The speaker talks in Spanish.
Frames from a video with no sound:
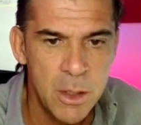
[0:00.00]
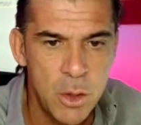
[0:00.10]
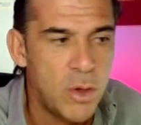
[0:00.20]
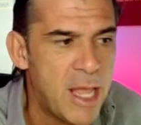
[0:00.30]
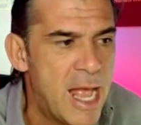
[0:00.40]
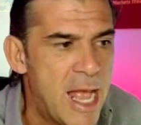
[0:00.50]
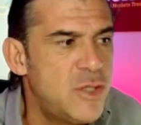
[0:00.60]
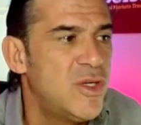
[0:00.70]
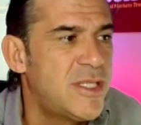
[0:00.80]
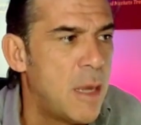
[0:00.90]
lo que ha
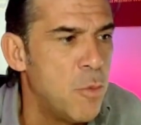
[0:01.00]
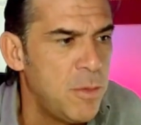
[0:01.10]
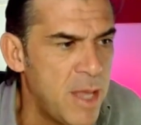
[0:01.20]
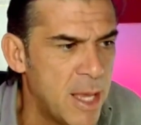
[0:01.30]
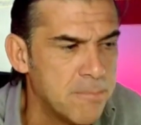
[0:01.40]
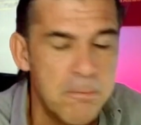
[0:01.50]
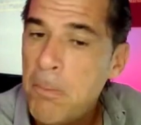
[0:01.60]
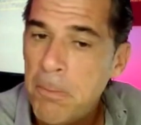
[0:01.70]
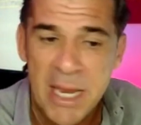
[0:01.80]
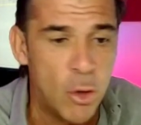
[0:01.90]
hecho está muy bien,
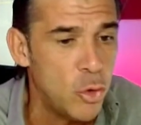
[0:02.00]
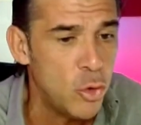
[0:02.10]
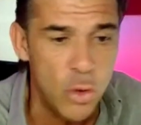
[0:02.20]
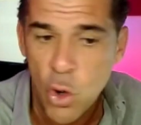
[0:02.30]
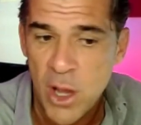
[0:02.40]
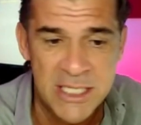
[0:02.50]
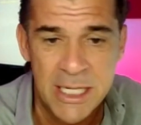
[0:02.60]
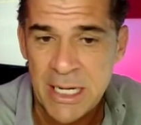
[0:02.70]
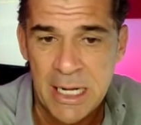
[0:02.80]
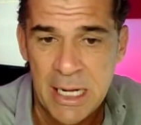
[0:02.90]
pero no
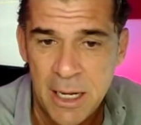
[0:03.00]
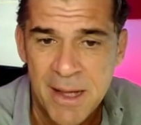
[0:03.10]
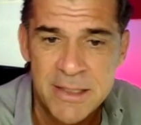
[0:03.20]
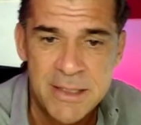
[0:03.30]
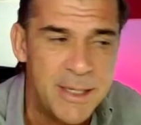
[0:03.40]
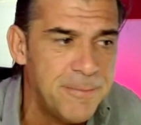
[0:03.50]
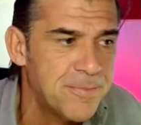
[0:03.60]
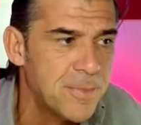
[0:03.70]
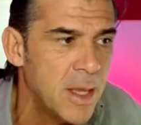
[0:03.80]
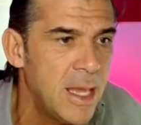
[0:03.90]
es relevante,
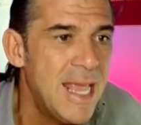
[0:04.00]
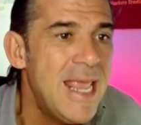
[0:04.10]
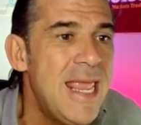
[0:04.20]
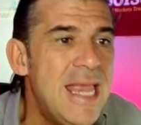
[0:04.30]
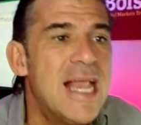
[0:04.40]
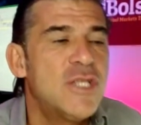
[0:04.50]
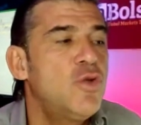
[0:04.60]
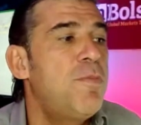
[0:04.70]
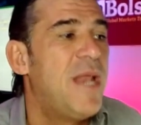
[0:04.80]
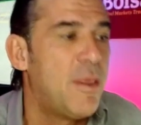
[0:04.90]
y la
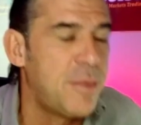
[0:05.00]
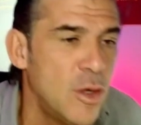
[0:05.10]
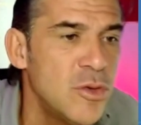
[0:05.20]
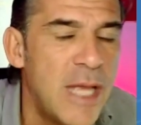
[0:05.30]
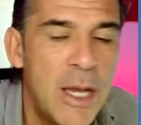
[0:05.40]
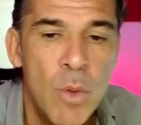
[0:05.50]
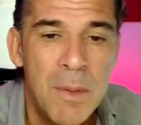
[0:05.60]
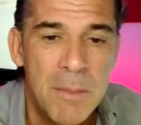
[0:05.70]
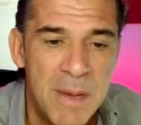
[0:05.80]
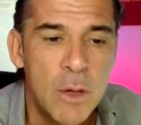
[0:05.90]
superación del
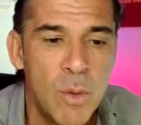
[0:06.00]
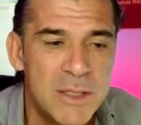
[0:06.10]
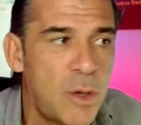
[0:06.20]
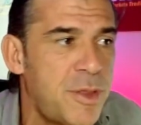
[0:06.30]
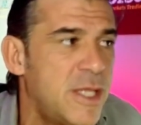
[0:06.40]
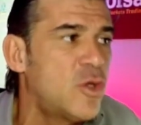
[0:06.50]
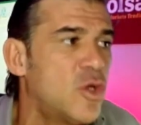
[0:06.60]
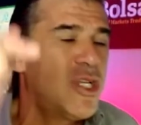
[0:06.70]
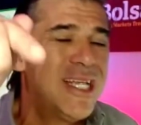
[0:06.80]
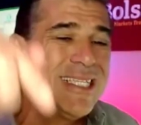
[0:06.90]

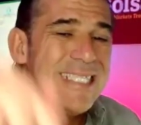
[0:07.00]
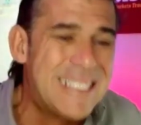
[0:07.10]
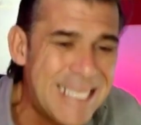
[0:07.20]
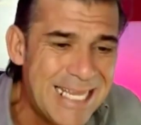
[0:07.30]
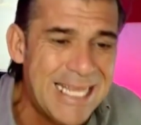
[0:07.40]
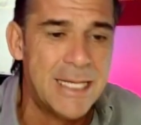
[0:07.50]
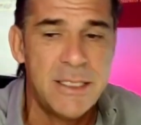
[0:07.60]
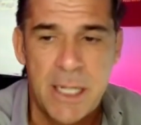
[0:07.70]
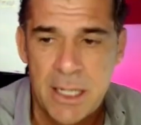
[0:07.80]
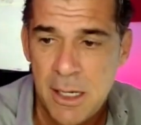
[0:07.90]
9400 sí
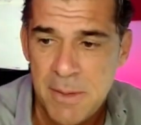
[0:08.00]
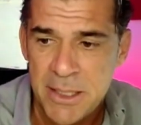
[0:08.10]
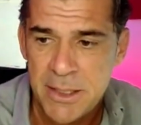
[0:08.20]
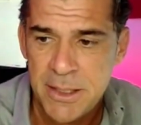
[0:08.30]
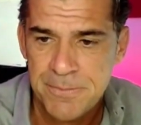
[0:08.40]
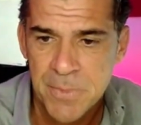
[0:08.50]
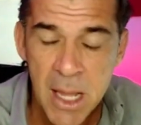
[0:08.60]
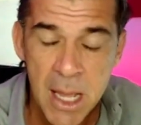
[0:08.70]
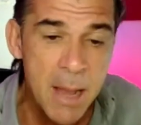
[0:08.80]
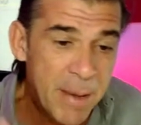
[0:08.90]
es relevante,
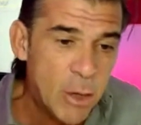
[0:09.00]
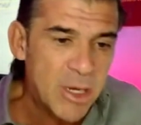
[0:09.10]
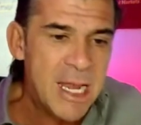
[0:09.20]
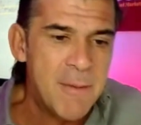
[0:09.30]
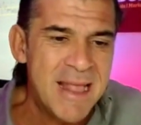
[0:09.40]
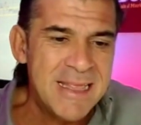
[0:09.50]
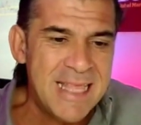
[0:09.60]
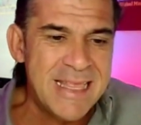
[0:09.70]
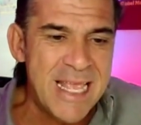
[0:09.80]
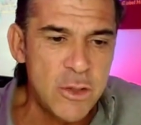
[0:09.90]
pero
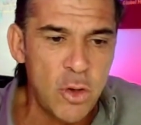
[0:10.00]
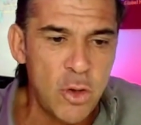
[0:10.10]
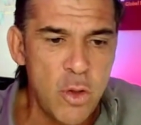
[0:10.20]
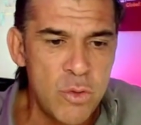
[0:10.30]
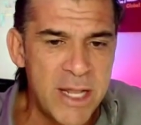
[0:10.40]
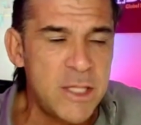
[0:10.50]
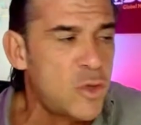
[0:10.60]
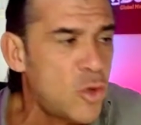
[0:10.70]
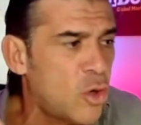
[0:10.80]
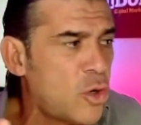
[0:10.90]
relevante dentro de un
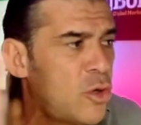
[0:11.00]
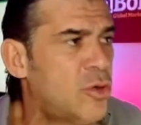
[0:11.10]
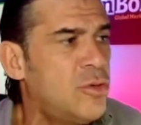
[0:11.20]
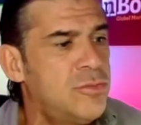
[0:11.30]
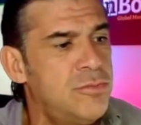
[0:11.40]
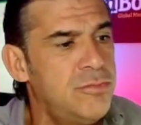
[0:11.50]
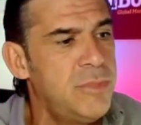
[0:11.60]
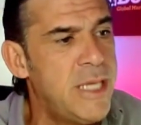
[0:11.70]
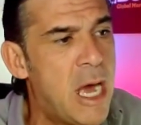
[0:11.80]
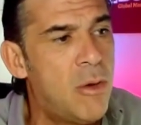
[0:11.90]
entorno,
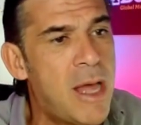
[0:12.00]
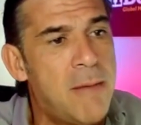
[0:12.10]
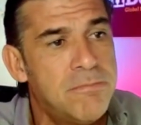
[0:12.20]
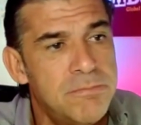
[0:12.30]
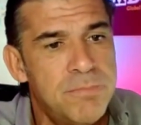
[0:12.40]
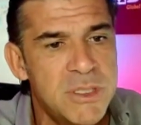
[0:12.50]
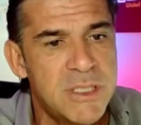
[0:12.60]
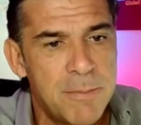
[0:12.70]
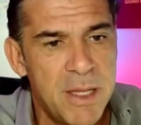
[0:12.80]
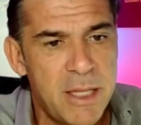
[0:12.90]
y ahora
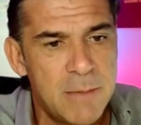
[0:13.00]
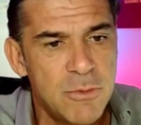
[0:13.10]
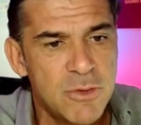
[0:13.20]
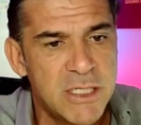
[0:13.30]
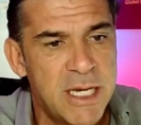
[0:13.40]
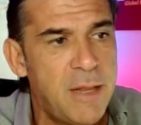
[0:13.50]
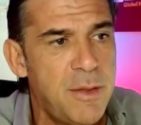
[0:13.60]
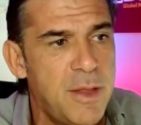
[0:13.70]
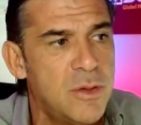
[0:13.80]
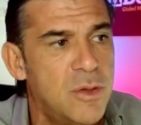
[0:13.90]
pues también tenemos que seguir
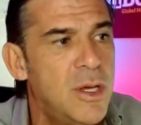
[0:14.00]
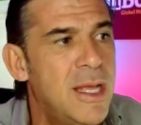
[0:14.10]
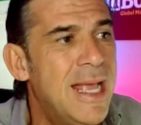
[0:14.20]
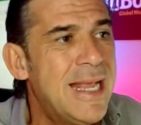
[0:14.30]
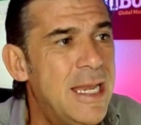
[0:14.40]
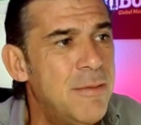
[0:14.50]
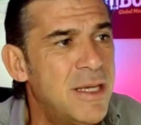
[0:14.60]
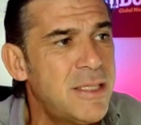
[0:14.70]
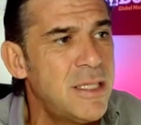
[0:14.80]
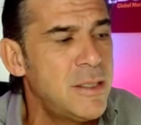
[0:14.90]
diciendo que el
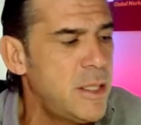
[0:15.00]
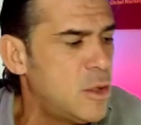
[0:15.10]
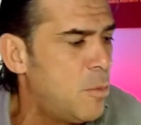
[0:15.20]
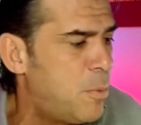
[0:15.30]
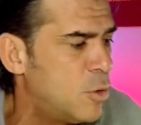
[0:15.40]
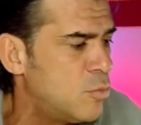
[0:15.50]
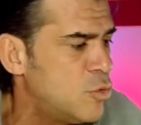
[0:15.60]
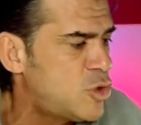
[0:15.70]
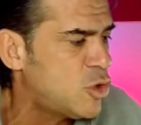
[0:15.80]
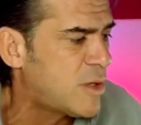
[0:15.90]
IBEX 35, por
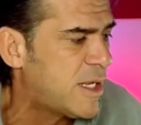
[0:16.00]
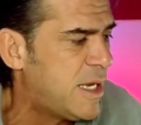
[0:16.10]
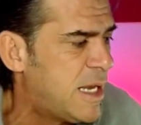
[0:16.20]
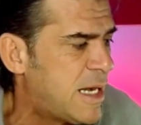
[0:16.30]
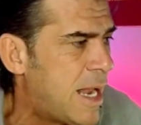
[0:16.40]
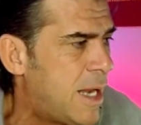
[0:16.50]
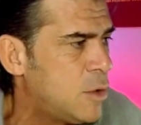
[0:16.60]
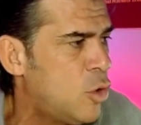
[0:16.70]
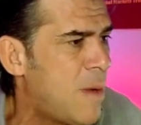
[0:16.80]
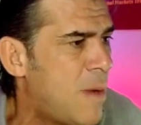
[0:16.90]
mucho que quiera,
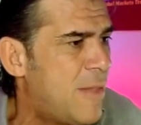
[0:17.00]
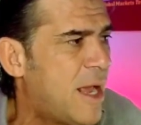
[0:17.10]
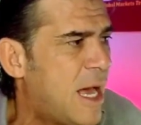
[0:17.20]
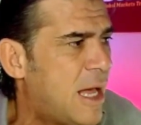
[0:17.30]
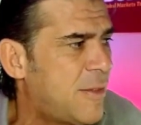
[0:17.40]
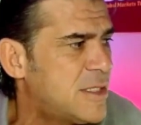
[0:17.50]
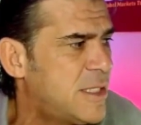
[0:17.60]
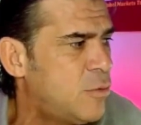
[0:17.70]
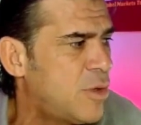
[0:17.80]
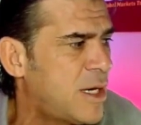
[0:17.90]
no va a dejar de
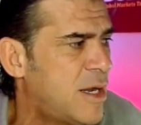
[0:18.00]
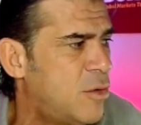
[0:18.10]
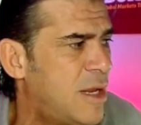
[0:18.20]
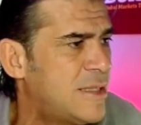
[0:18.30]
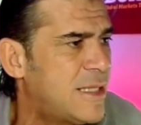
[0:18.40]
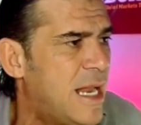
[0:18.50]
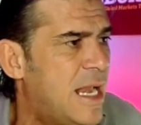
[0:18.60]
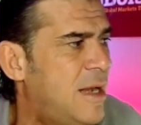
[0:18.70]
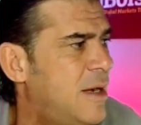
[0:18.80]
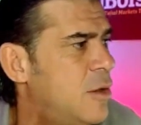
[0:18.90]
ser un rango
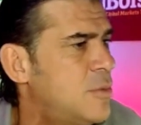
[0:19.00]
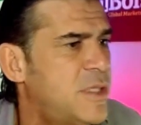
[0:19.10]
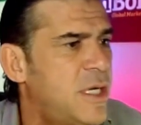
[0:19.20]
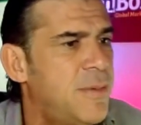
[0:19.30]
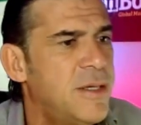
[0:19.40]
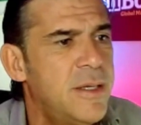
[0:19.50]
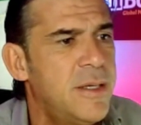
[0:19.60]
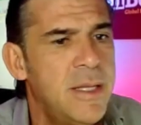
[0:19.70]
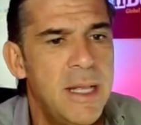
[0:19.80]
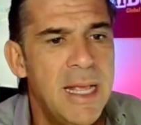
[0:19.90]
lateral, observen,
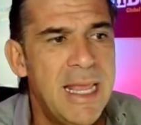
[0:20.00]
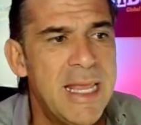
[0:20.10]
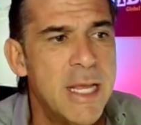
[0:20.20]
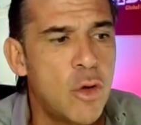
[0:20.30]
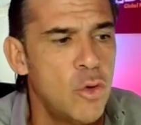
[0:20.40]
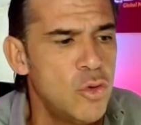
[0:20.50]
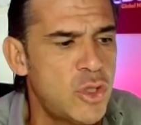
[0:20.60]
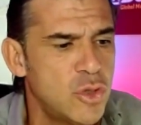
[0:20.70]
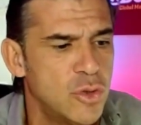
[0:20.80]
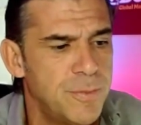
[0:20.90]

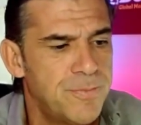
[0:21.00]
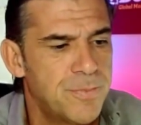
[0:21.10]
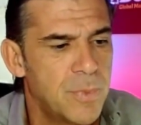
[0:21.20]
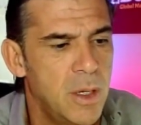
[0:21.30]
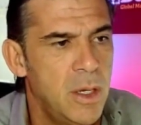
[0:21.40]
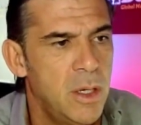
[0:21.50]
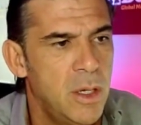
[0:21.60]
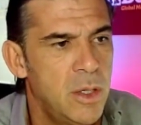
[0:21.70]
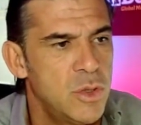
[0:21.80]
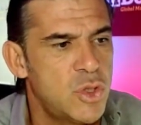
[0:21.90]
incluso
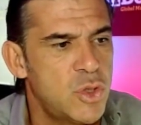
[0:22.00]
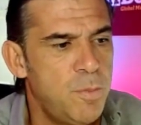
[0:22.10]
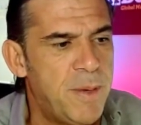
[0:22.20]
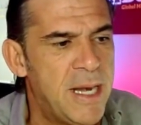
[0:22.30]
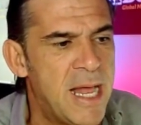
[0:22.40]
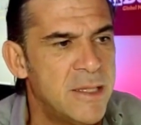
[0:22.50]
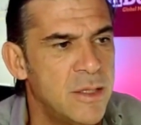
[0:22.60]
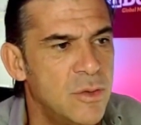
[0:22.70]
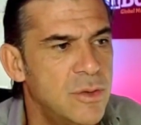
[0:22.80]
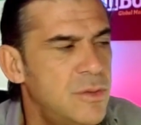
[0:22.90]

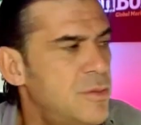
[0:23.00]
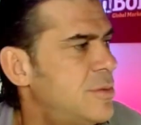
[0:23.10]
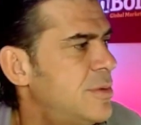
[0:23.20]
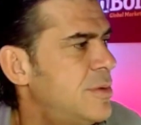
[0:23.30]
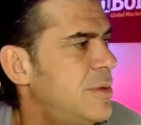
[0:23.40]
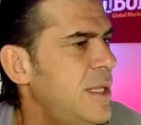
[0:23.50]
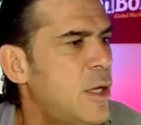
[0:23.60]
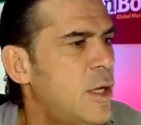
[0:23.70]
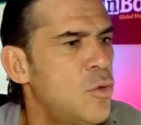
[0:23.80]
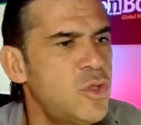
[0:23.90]
superando,
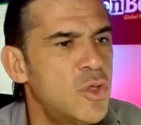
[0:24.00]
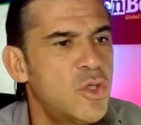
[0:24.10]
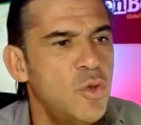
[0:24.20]
incluso